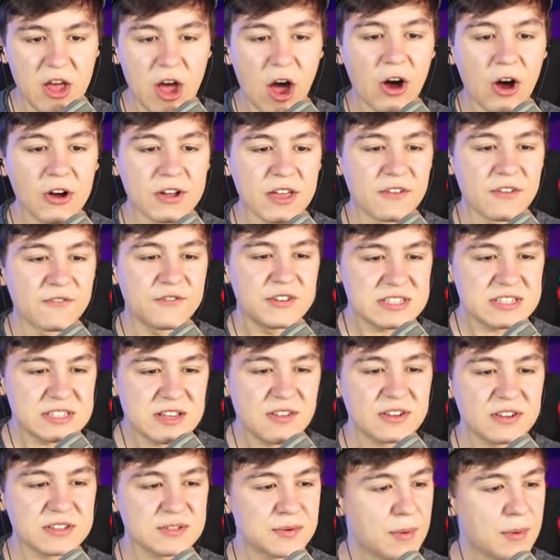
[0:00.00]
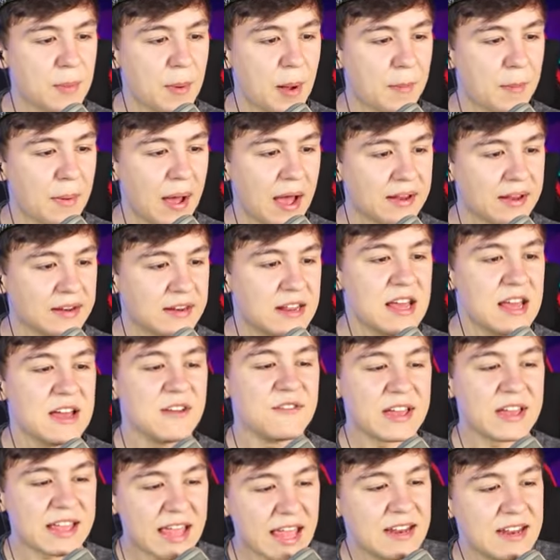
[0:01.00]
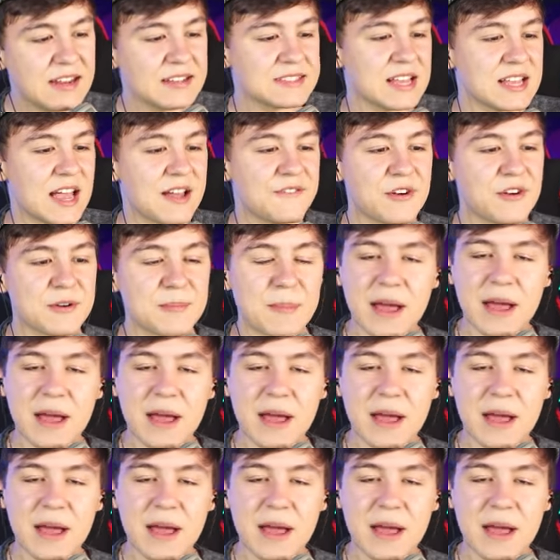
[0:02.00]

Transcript: Okay, wisst ihr, was wir mal machen? Wir gehen jetzt einfach